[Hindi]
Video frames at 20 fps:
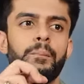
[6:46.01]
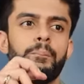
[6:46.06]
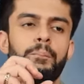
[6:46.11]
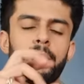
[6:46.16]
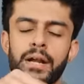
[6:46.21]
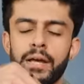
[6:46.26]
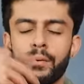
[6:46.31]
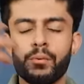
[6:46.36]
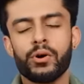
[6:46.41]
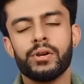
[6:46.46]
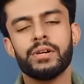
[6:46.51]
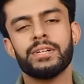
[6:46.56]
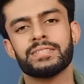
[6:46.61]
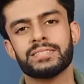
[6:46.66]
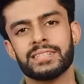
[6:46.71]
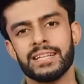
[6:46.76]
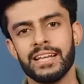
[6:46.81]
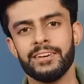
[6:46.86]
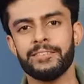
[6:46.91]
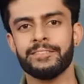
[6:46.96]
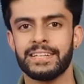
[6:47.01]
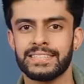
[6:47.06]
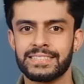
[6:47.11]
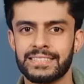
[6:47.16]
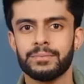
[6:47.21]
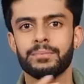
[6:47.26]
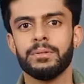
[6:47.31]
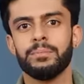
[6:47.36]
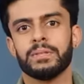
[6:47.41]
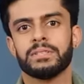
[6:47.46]
बड़े वॉलेट्स के लिए
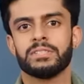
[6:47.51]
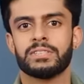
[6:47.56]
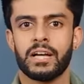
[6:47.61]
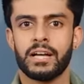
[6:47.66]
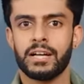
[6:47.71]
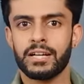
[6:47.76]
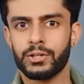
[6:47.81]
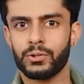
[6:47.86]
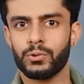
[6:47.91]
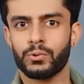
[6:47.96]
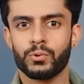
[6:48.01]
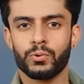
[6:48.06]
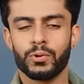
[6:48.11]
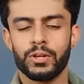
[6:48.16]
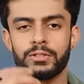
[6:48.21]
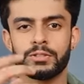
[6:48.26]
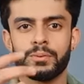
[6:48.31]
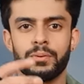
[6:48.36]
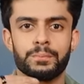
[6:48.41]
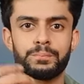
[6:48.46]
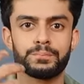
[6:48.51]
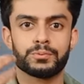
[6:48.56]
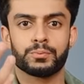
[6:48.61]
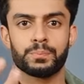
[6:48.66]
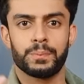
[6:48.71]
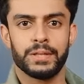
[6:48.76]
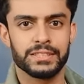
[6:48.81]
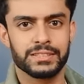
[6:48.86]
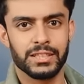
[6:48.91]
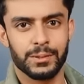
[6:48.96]
वैसे भी मत जाया करो क्योंकि जब आप
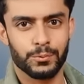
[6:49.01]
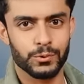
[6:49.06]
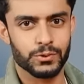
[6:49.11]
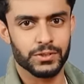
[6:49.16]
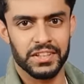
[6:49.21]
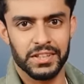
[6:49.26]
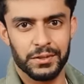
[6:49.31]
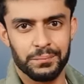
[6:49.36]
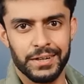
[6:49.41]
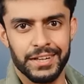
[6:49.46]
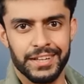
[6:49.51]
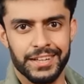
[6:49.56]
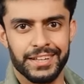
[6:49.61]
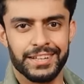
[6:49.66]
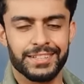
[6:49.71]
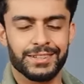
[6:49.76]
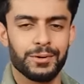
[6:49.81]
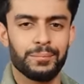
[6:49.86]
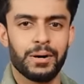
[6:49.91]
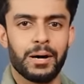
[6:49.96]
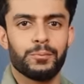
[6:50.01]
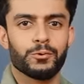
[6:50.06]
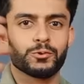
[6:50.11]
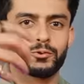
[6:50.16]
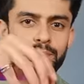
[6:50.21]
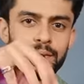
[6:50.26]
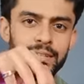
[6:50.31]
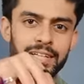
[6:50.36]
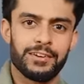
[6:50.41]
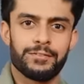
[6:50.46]
स्पेस आपको ज़्यादा मिलेगी ना तब आप
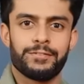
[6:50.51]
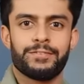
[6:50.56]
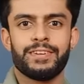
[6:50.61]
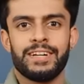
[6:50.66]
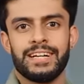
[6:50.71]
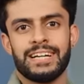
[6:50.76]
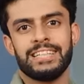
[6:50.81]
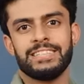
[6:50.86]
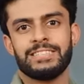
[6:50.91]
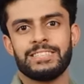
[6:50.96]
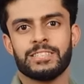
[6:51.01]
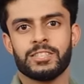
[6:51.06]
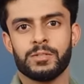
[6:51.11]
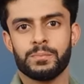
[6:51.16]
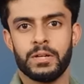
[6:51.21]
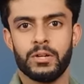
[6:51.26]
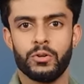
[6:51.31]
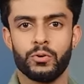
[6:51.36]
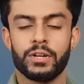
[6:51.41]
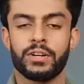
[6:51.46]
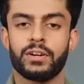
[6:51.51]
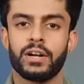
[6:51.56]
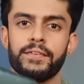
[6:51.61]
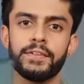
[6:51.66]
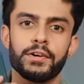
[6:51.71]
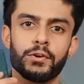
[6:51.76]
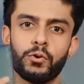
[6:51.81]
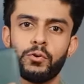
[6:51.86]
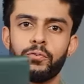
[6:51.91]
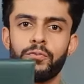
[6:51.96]
उसमें डेफिनेटली चीज़ें बढ़ लोगे
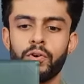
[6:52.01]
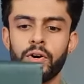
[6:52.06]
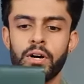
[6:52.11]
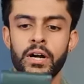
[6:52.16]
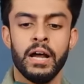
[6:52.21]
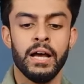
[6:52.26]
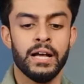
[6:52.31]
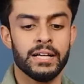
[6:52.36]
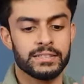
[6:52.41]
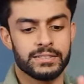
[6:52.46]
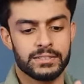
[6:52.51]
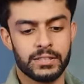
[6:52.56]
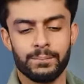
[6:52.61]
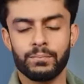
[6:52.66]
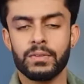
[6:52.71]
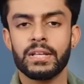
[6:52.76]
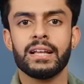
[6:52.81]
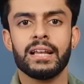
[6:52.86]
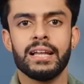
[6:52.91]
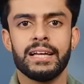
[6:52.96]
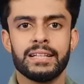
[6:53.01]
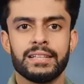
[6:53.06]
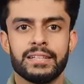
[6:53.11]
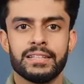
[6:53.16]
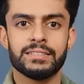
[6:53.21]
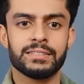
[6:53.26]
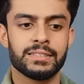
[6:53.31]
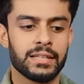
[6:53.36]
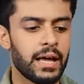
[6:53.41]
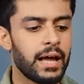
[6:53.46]
रादर गो फॉर समथिंग लाइक
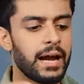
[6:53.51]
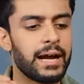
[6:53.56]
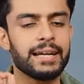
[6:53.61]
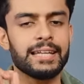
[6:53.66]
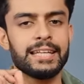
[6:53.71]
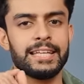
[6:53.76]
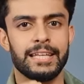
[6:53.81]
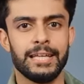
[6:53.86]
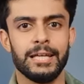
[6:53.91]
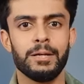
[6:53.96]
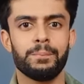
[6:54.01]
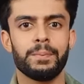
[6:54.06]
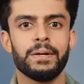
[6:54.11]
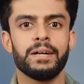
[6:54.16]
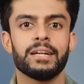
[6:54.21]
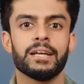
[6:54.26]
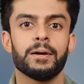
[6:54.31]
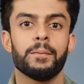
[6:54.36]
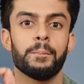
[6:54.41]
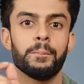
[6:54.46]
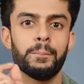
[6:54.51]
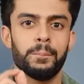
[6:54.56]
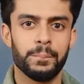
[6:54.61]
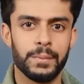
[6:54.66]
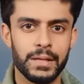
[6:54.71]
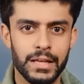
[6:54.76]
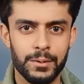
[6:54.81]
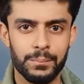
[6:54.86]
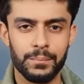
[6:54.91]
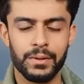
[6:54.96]
दिस एंड कीप इट
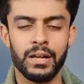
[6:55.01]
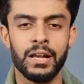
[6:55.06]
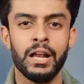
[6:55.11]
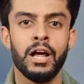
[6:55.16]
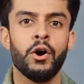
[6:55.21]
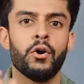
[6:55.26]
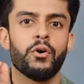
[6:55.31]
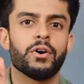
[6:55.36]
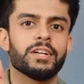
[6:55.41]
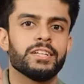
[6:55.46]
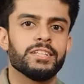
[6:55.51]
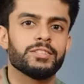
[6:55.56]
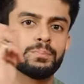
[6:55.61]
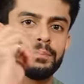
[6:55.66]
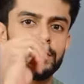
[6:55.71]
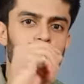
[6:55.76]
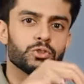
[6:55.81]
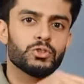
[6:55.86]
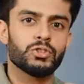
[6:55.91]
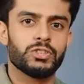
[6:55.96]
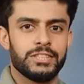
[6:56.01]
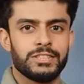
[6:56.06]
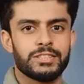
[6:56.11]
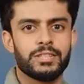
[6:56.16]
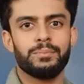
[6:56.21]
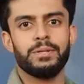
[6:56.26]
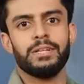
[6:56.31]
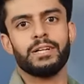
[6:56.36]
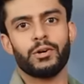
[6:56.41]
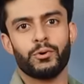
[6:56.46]
मिनिमल और इसमें जो
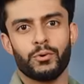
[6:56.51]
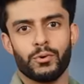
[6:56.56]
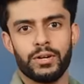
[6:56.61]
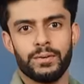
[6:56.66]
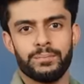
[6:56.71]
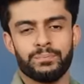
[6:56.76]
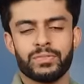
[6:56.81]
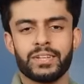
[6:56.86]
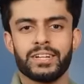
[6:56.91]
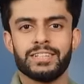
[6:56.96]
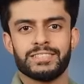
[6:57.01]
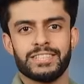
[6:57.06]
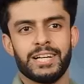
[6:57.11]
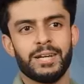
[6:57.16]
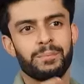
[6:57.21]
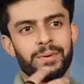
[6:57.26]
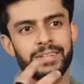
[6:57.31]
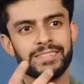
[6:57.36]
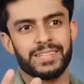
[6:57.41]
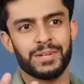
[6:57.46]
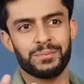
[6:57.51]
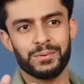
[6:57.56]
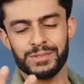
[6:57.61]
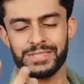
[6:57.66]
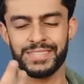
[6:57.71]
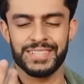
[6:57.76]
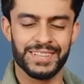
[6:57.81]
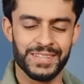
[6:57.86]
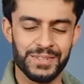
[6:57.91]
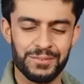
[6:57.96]
चीज़ें भी रखो ना चाहे पैसे आपके
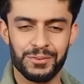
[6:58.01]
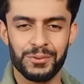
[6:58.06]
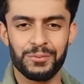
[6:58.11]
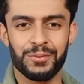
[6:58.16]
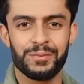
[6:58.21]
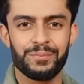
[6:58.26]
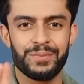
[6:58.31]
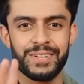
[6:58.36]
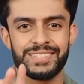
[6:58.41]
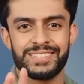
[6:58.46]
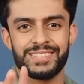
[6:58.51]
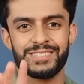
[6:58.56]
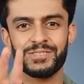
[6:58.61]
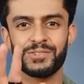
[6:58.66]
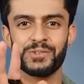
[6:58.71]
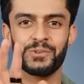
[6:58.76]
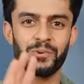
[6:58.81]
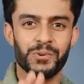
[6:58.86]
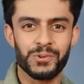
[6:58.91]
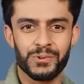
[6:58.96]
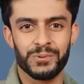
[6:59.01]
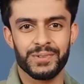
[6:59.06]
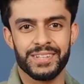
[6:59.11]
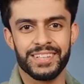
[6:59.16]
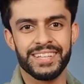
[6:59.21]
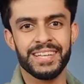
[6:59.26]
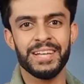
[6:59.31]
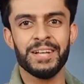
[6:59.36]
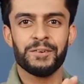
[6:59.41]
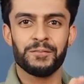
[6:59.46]
पास कितने भी हो बट पैसे जो नोट होते
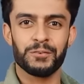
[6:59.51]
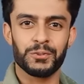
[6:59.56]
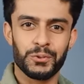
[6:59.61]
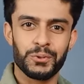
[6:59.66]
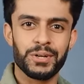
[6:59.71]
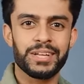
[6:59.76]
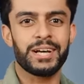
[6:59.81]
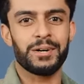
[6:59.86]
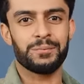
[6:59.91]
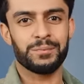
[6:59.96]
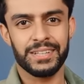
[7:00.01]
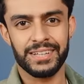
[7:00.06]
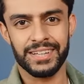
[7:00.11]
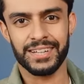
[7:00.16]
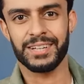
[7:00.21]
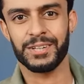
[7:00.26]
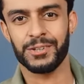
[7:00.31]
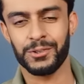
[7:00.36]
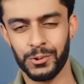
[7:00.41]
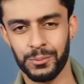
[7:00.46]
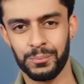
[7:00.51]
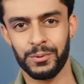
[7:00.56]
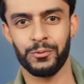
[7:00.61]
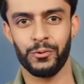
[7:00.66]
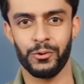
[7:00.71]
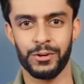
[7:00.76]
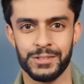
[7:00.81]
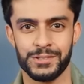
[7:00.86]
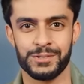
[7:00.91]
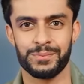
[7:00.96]
हैं वो थोड़े कम ही रखा करो अपने
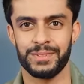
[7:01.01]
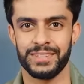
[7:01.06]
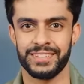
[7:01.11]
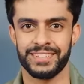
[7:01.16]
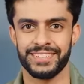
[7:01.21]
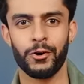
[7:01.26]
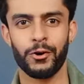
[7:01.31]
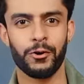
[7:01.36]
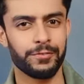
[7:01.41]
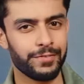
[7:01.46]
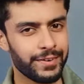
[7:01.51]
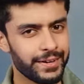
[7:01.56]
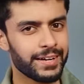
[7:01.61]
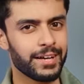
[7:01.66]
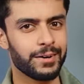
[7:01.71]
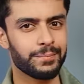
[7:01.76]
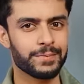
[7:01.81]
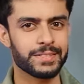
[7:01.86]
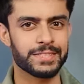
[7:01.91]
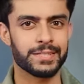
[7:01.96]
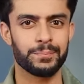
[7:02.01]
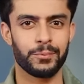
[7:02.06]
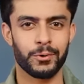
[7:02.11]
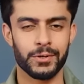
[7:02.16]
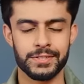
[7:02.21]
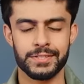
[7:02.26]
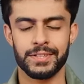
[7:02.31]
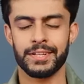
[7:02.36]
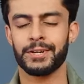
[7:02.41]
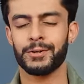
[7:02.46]
वॉलेट्स में ऑफलेट आप में से
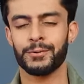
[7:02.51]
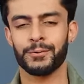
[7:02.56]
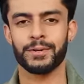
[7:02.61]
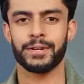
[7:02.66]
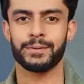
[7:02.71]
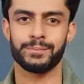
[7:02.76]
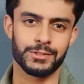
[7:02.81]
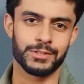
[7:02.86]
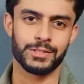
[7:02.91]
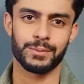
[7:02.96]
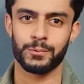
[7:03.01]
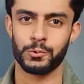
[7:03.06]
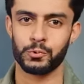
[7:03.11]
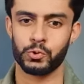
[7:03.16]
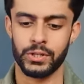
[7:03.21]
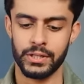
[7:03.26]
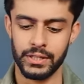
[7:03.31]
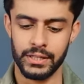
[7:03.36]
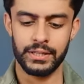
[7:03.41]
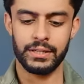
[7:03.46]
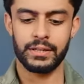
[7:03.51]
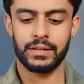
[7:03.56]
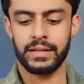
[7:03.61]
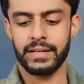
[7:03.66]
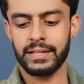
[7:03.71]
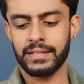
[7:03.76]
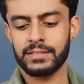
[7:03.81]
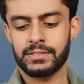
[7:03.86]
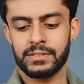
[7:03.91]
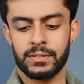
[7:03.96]
बहुत सारे लोगों ने मुझसे पूछा है कि
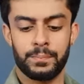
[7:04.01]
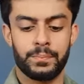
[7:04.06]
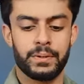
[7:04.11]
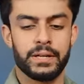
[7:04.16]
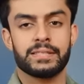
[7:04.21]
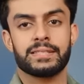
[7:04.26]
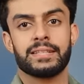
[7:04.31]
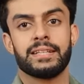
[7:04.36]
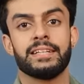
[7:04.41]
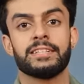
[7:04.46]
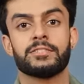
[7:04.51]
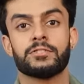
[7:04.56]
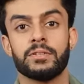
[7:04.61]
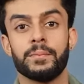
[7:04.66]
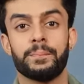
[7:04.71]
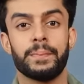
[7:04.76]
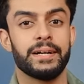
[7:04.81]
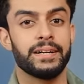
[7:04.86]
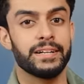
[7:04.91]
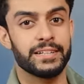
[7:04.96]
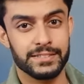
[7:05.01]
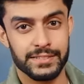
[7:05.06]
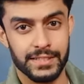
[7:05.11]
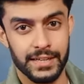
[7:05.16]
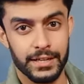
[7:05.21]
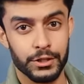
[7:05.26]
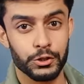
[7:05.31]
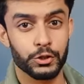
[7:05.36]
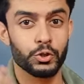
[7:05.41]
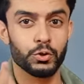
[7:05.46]
रिंग्स ब्रेसलेट्स द पेंडेंट्स
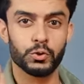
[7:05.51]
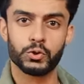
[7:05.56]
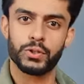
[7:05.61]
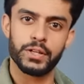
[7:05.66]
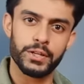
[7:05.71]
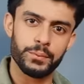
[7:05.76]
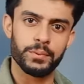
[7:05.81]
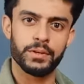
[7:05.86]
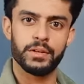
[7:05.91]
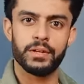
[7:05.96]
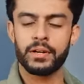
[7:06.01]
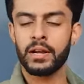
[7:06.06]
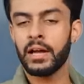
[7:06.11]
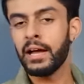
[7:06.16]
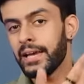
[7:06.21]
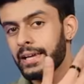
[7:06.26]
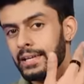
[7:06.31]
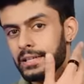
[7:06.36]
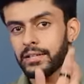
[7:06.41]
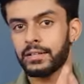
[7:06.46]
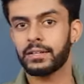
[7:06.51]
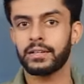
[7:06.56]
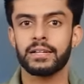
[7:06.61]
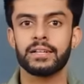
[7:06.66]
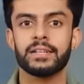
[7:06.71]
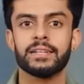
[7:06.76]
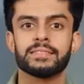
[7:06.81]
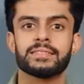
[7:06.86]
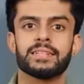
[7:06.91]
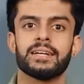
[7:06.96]
दैट यूजली वेयर ईयर
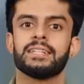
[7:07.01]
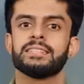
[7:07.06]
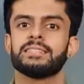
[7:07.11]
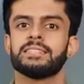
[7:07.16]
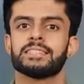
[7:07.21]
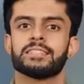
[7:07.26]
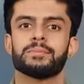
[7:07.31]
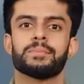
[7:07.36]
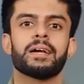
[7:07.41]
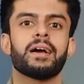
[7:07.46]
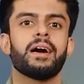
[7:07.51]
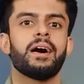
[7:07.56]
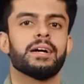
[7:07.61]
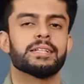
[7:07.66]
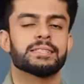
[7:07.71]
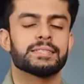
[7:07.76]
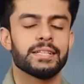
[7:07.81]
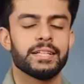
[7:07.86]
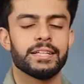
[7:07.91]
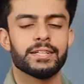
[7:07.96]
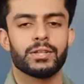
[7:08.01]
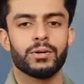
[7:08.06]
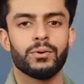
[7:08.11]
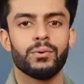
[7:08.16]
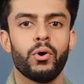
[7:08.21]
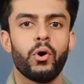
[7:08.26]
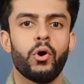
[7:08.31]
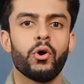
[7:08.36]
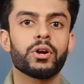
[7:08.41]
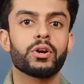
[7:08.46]
रिंग ये सारी चीज़ें मैं कहाँ से लेता
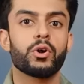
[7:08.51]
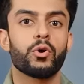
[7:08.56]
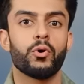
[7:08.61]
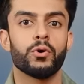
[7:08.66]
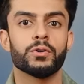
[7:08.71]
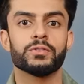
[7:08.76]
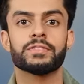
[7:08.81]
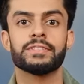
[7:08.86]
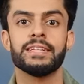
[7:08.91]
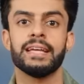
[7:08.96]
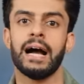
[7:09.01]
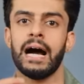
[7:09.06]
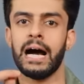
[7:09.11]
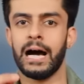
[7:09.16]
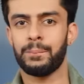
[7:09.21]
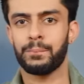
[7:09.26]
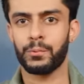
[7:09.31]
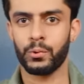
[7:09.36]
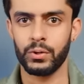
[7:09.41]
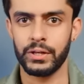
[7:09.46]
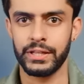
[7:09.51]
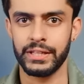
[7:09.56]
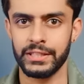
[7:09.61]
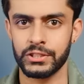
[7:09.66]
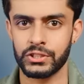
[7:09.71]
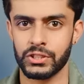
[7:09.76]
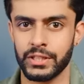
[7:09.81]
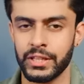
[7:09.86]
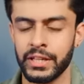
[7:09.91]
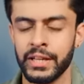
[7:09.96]
हूँ और कौन सी आपको लेनी
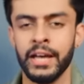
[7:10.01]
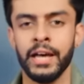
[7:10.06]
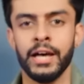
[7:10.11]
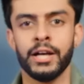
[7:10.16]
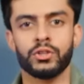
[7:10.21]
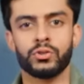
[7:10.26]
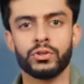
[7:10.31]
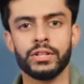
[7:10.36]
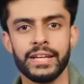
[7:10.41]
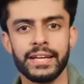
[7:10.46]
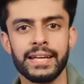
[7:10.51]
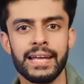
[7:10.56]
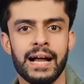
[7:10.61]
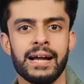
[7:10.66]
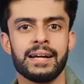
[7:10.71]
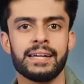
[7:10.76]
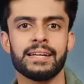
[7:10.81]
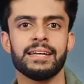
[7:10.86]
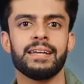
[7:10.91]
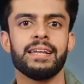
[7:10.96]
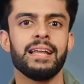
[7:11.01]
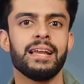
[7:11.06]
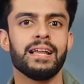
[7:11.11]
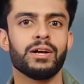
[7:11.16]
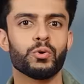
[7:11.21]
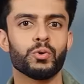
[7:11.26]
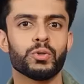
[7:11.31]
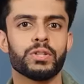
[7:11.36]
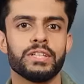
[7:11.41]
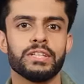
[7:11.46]
चाहिए तो ये कैटेगरी
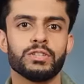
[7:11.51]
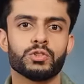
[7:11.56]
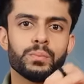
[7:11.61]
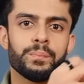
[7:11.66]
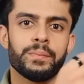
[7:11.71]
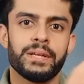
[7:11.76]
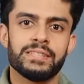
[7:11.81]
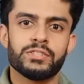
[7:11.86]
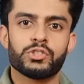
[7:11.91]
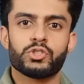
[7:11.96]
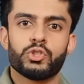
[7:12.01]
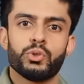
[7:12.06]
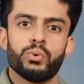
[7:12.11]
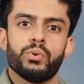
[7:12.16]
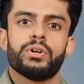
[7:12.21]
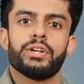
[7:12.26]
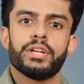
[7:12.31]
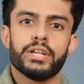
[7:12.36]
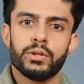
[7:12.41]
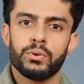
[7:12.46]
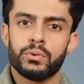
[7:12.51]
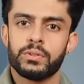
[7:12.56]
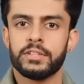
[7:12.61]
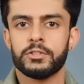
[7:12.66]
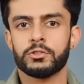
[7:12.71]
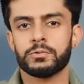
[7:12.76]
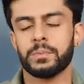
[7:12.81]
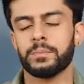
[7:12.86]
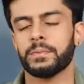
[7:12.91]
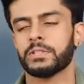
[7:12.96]
अलग होती है जो मेन्स ज्वेलरी की होती है
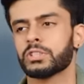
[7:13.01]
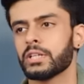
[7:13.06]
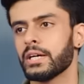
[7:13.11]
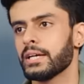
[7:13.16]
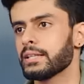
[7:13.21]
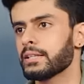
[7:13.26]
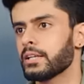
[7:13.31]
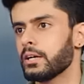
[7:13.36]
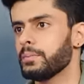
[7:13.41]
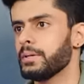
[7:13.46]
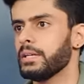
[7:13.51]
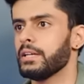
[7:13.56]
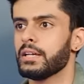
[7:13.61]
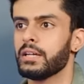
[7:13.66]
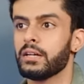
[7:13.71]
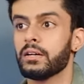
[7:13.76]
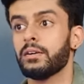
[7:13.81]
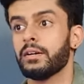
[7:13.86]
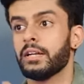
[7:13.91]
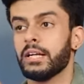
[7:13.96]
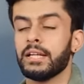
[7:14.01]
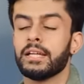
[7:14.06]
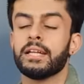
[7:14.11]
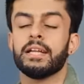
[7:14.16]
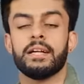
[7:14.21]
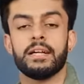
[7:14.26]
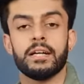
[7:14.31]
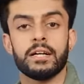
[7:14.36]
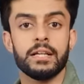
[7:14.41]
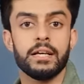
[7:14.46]
उस पर मैं शायद कभी एक
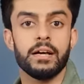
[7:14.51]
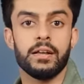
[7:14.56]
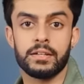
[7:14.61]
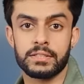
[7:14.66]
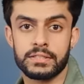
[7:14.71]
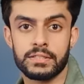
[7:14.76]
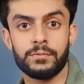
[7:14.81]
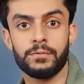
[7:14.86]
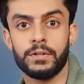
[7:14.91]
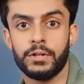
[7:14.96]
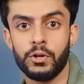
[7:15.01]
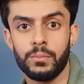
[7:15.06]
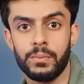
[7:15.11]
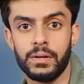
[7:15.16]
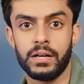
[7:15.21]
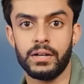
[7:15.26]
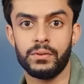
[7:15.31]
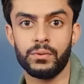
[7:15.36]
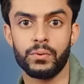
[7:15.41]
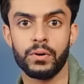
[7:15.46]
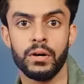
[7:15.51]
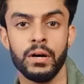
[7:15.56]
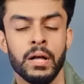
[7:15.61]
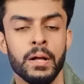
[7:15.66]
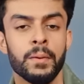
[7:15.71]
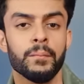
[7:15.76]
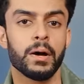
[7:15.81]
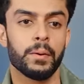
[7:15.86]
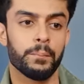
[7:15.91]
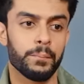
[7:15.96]
डेडिकेटेडली अलग से वीडियो बना दूंगा
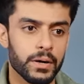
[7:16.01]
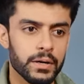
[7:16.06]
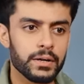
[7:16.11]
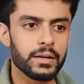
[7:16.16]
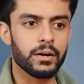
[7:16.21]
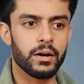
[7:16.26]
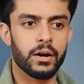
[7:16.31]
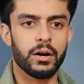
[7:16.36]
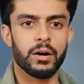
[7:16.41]
बट